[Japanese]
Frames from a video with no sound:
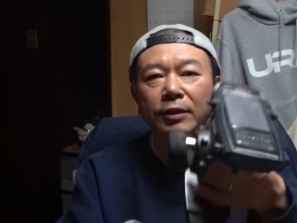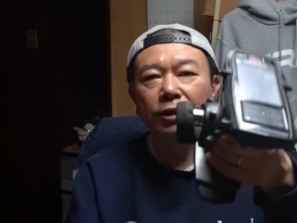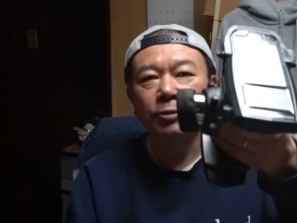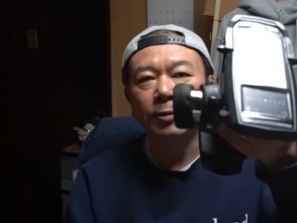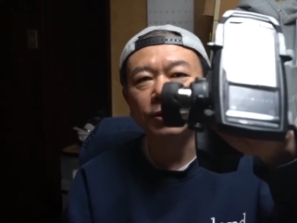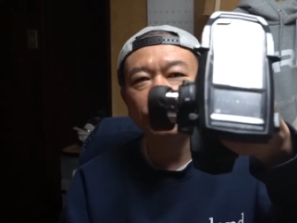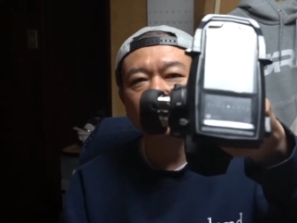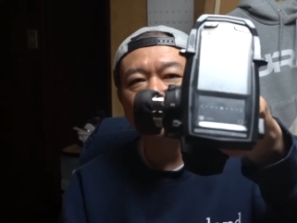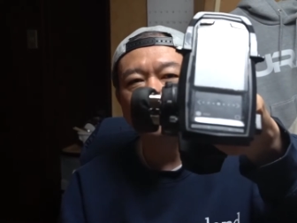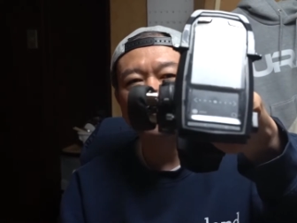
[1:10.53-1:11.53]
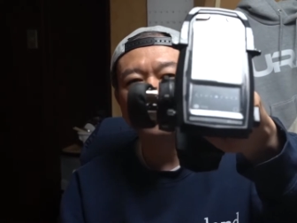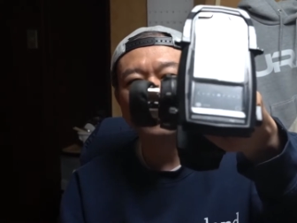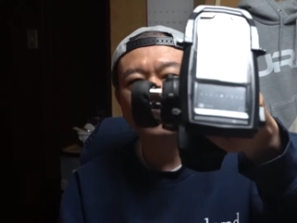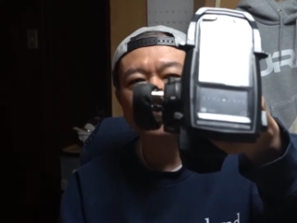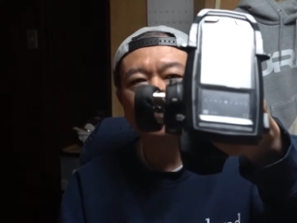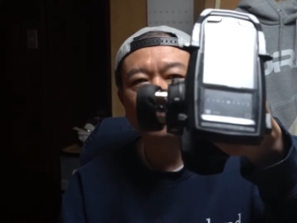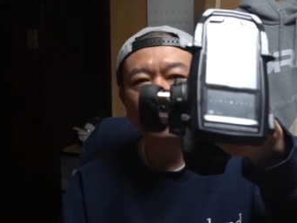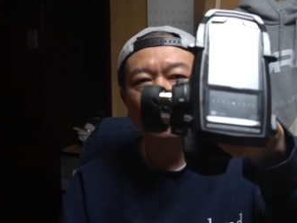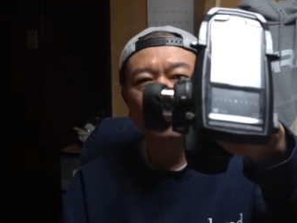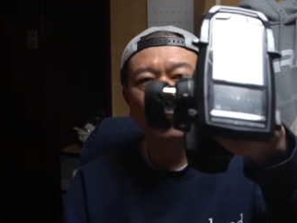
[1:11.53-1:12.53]
スポンジの
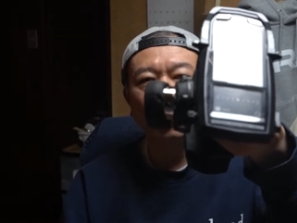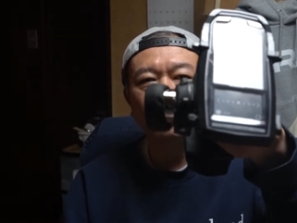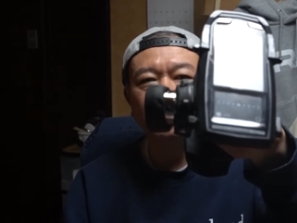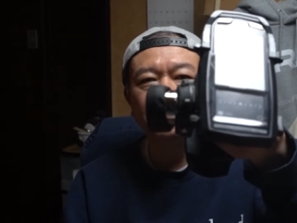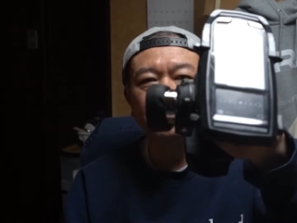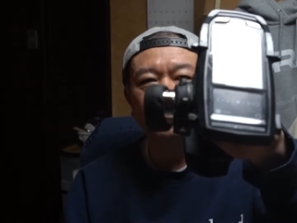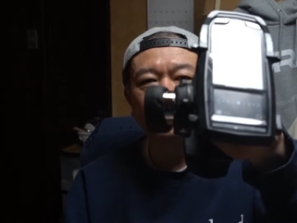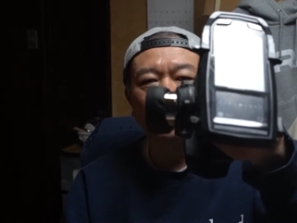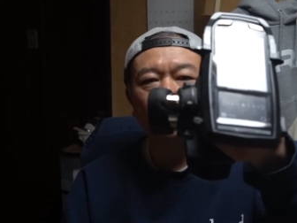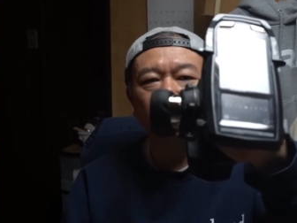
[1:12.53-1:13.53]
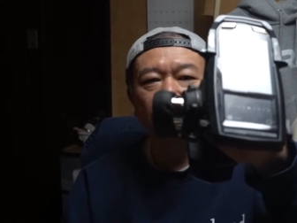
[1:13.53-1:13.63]
この部分を、